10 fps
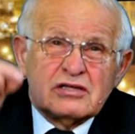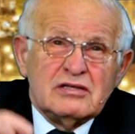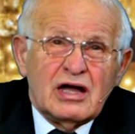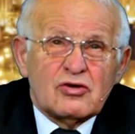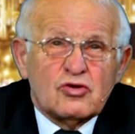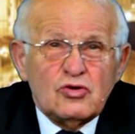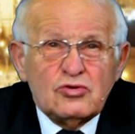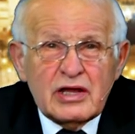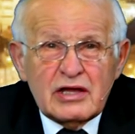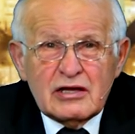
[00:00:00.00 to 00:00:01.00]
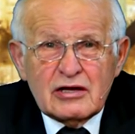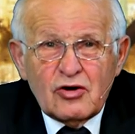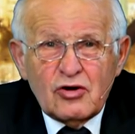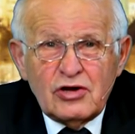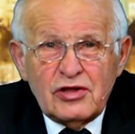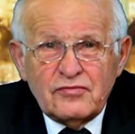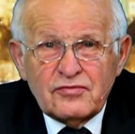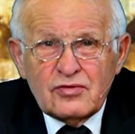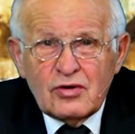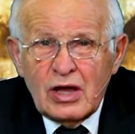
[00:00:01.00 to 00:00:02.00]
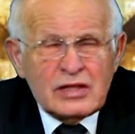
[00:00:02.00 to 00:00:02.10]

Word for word: na górę oliwną,